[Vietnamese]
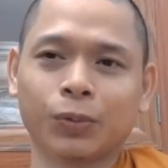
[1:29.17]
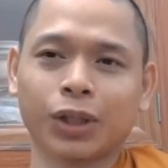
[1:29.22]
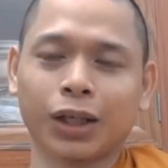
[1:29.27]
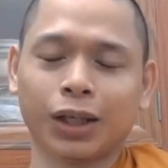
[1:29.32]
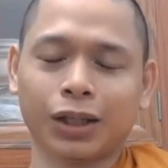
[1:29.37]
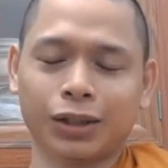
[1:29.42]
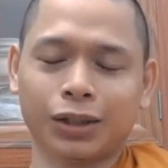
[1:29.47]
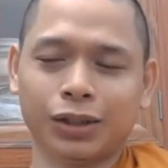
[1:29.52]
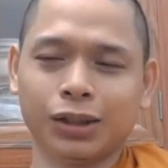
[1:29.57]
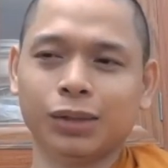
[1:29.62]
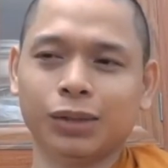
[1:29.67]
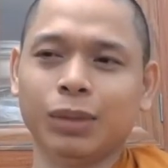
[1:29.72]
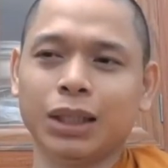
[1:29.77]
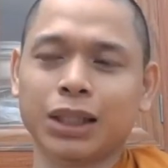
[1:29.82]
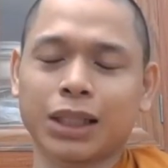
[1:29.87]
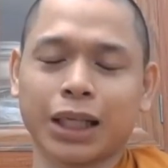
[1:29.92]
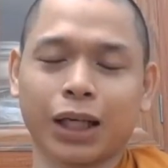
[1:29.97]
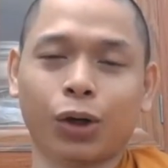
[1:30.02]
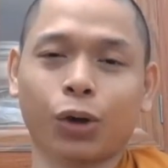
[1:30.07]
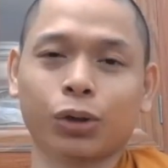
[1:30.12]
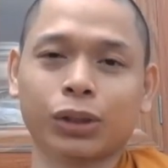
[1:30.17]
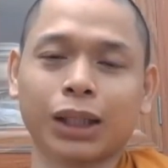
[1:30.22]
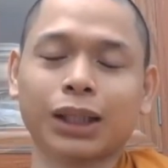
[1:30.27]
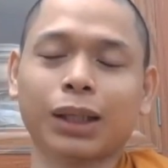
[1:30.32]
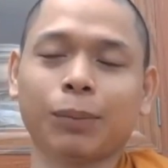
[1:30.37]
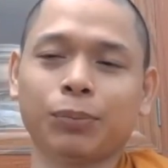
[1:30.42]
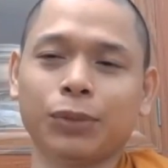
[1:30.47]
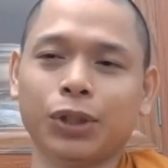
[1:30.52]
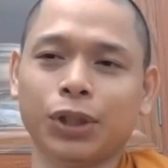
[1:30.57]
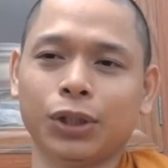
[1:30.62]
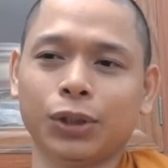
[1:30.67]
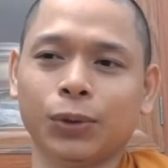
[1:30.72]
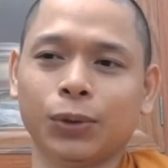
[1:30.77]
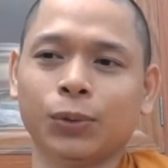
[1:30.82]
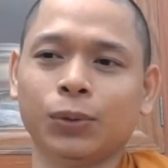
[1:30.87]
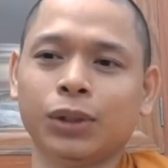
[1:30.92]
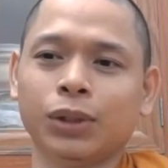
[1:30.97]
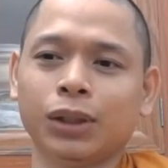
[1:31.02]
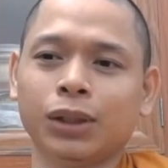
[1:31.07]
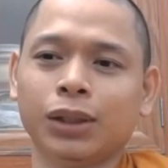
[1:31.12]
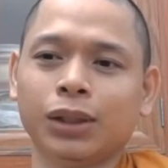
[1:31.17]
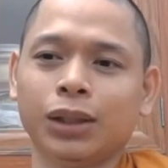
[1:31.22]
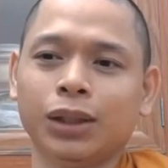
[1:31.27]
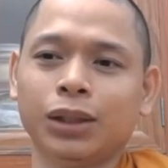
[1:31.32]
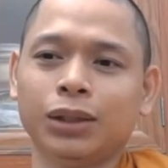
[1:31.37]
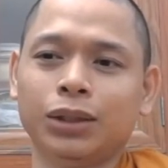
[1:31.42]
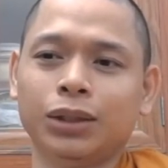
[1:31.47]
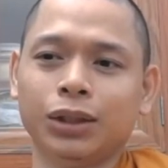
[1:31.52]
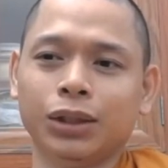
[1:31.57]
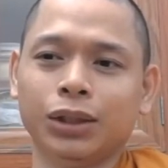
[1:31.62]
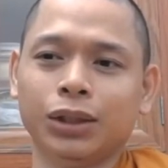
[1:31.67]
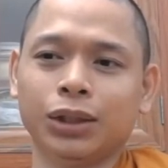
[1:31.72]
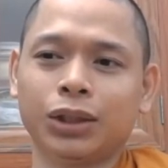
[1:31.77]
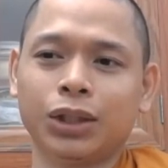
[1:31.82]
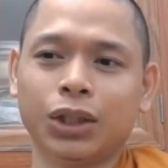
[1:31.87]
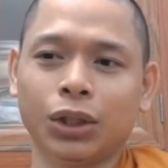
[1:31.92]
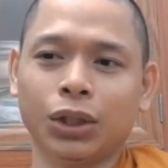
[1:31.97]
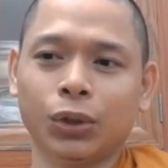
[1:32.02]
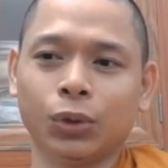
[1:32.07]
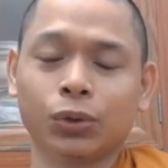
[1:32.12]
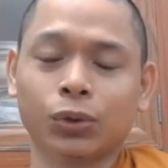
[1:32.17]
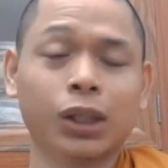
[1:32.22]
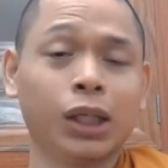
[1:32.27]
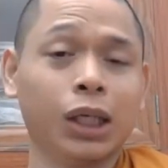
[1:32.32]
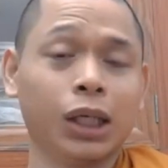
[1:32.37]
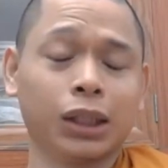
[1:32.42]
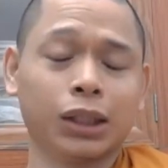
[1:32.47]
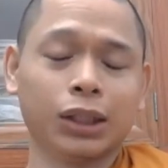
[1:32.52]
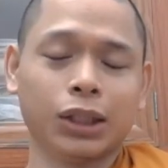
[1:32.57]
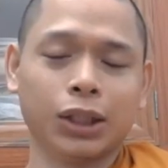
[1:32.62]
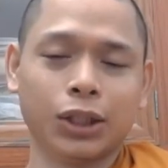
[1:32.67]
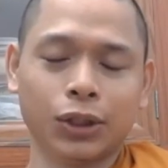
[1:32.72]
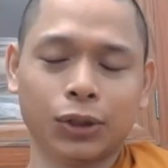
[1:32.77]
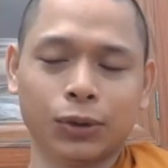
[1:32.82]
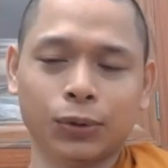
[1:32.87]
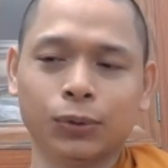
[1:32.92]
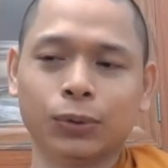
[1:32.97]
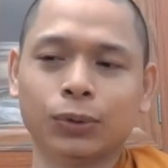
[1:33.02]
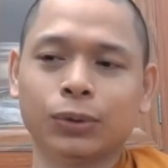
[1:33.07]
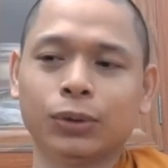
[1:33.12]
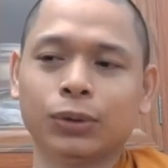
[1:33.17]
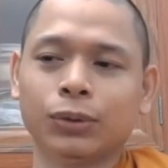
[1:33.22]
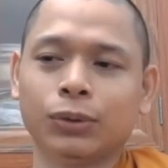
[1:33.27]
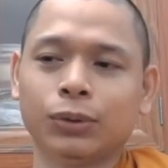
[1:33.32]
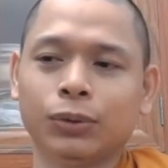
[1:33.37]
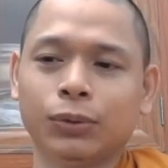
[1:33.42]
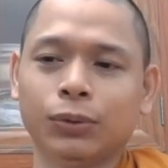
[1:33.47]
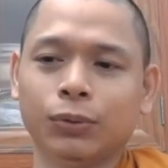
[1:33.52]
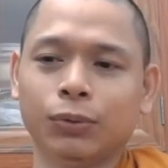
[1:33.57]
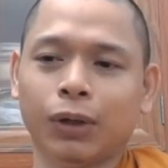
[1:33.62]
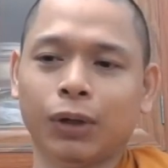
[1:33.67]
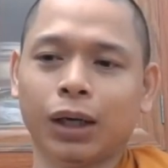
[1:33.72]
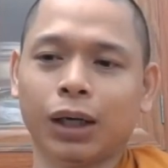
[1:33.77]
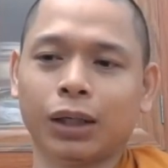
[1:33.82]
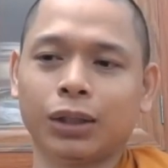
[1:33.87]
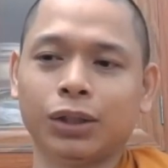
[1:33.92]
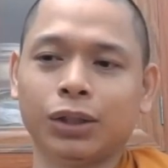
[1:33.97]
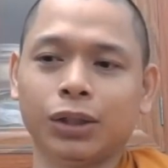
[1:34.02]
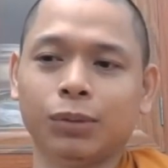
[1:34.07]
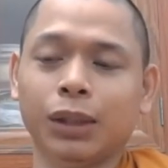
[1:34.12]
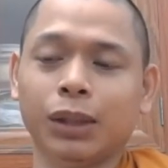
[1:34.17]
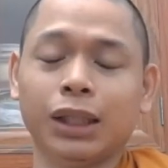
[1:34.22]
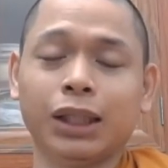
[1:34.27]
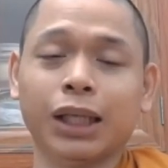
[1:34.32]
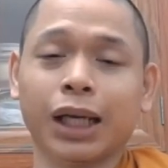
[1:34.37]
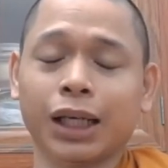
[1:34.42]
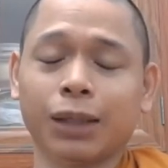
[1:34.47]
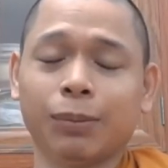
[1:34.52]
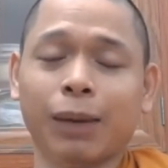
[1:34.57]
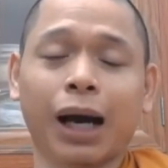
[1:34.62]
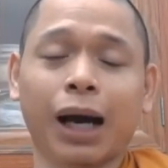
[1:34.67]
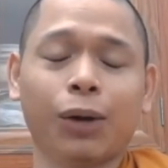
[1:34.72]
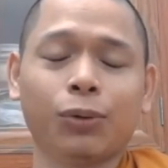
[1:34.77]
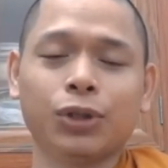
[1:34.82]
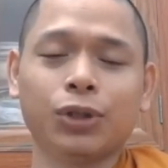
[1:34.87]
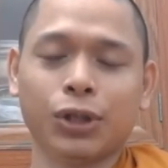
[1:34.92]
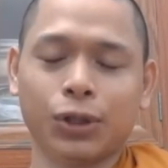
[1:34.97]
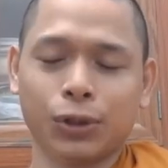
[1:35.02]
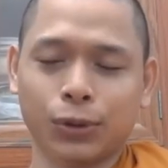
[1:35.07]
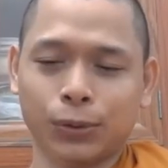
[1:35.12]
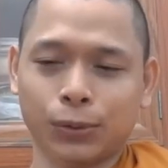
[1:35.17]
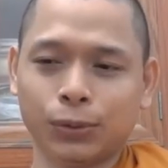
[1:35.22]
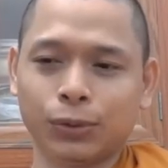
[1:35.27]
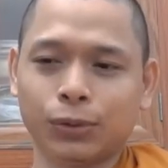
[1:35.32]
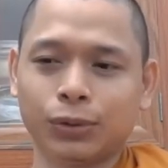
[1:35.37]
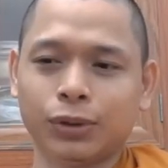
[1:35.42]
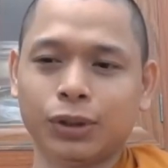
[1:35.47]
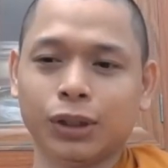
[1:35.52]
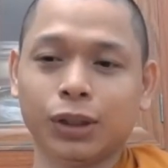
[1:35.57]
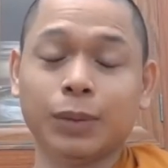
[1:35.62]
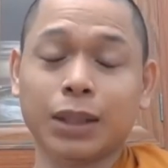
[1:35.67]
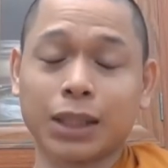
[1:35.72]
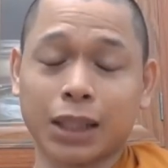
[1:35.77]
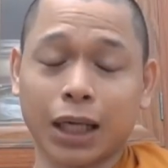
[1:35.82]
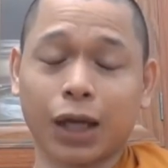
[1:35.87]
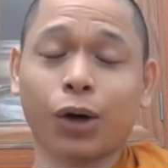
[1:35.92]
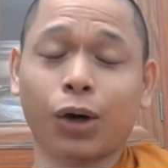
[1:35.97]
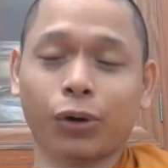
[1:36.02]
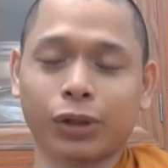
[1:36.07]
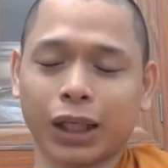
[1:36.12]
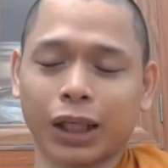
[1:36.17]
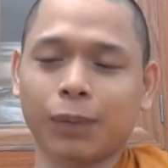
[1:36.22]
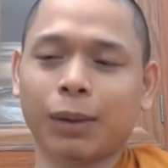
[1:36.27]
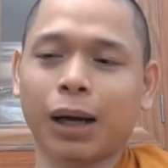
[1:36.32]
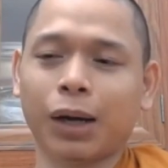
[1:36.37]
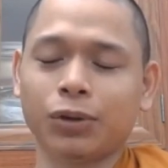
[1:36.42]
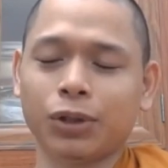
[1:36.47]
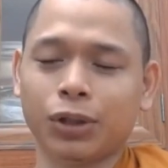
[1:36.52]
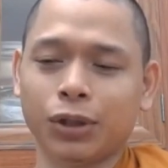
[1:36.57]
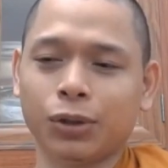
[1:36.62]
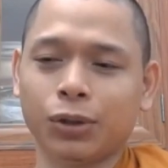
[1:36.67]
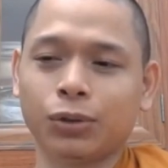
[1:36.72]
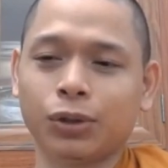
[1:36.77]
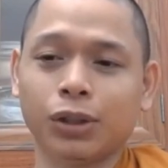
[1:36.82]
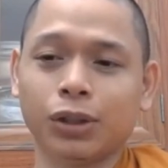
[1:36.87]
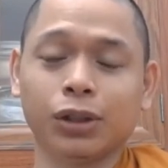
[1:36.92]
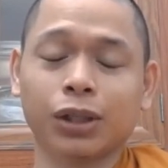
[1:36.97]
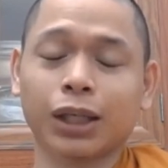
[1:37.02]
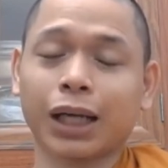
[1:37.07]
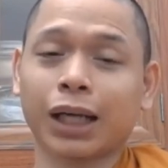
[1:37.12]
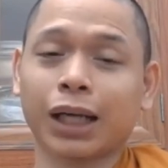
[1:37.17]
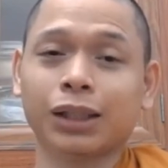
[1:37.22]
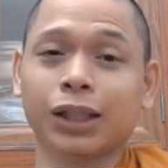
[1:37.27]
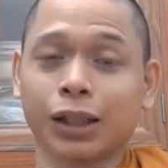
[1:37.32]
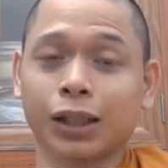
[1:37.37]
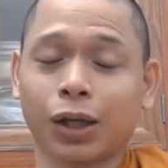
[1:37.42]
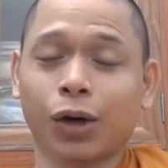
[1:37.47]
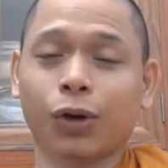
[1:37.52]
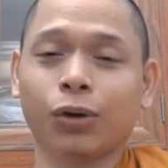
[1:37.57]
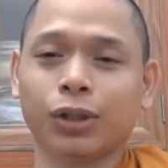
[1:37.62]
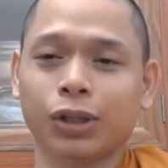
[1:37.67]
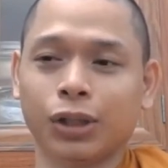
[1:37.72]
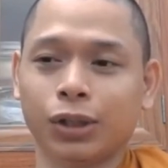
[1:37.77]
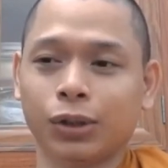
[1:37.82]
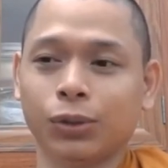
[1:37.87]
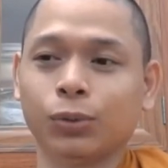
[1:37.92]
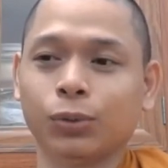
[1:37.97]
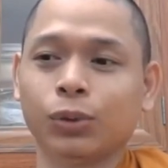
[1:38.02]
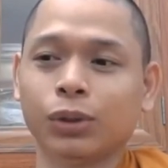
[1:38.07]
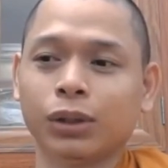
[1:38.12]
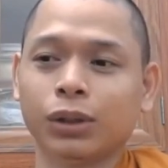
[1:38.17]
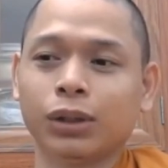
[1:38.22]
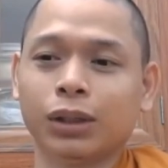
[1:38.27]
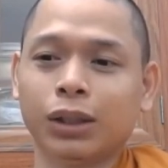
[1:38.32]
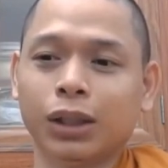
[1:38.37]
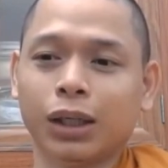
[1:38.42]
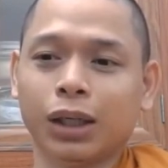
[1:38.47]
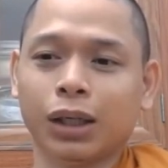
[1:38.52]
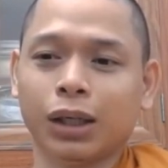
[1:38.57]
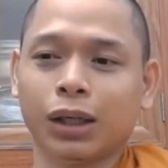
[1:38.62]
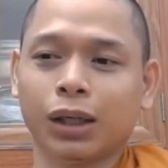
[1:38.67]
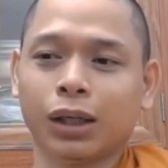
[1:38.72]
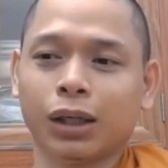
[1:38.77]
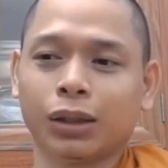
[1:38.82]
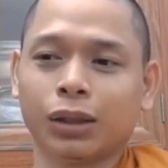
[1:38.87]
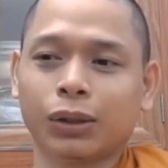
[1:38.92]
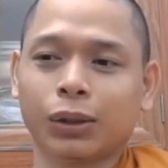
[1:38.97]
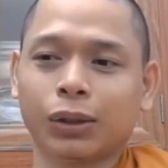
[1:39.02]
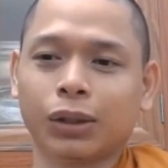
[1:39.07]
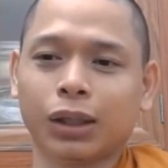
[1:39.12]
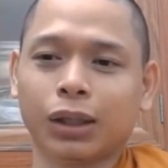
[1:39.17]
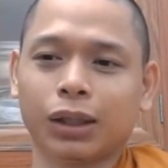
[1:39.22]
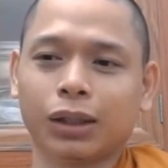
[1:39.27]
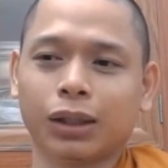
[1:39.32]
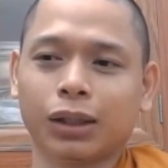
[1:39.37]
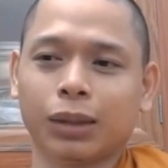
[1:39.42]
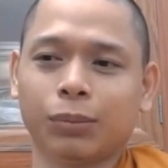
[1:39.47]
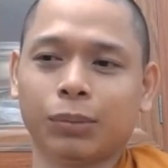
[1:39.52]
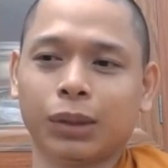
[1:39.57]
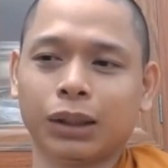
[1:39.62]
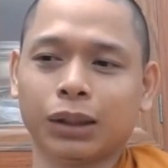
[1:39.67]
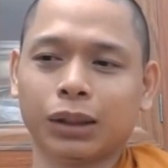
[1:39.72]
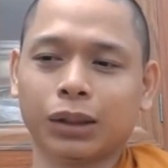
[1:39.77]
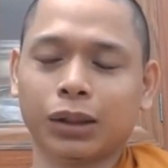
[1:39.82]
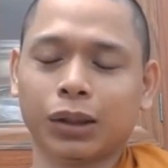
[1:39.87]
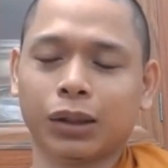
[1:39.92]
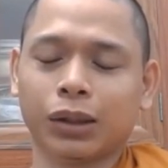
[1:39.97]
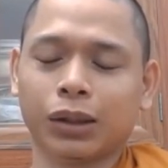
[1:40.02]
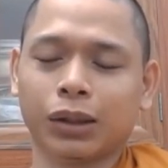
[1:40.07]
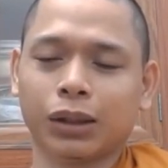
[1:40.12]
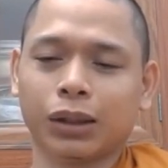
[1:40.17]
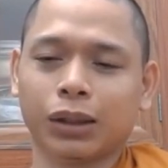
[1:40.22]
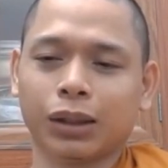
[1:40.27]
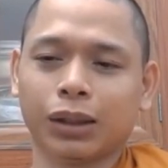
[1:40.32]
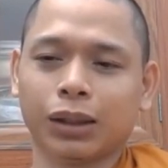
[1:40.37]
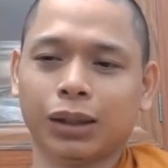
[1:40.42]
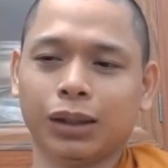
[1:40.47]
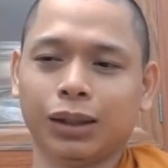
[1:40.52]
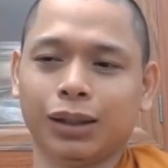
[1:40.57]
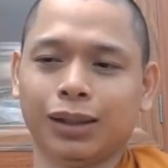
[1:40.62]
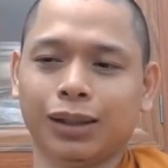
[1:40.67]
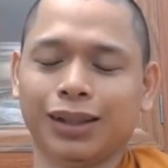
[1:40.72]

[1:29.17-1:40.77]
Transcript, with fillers: ha, chưa bị xã hội đánh đập nhiều chưa chịu thiệt nhiều và chưa bị dạy bảo nhiều chưa bị xã hội dạy bảo nhiều chưa ăn thiệt thòi nhiều à, cho nên là mình còn à,